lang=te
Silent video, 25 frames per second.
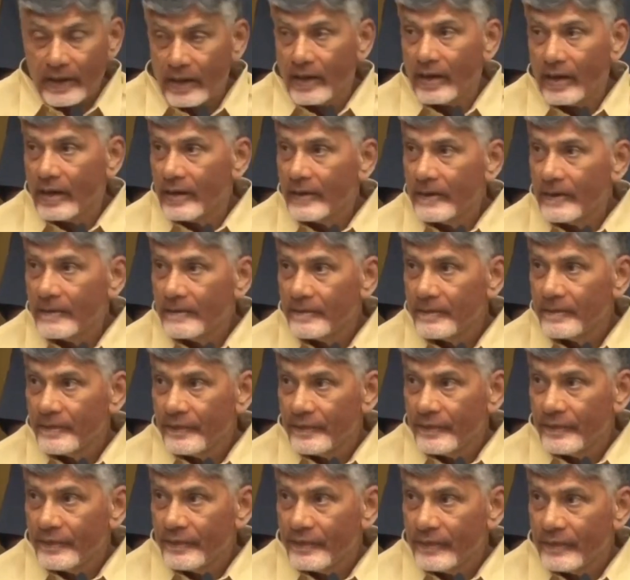పెరగాలి
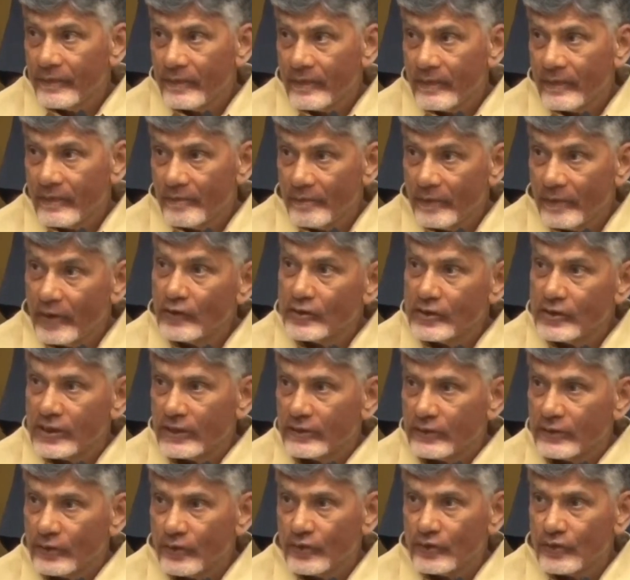
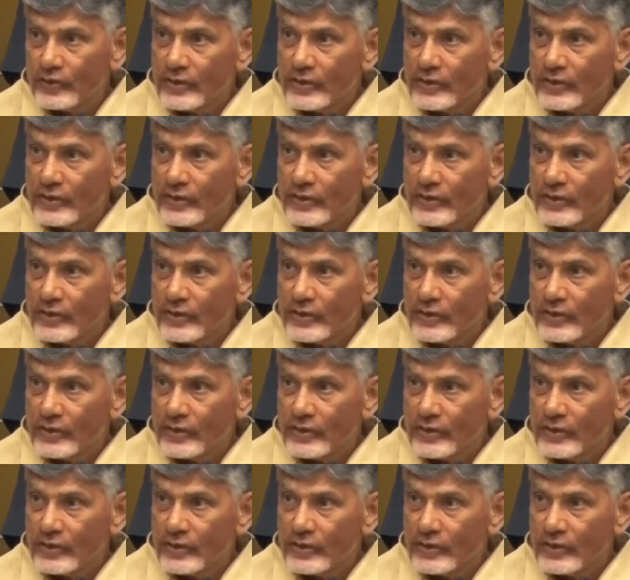భవిష్యత్తు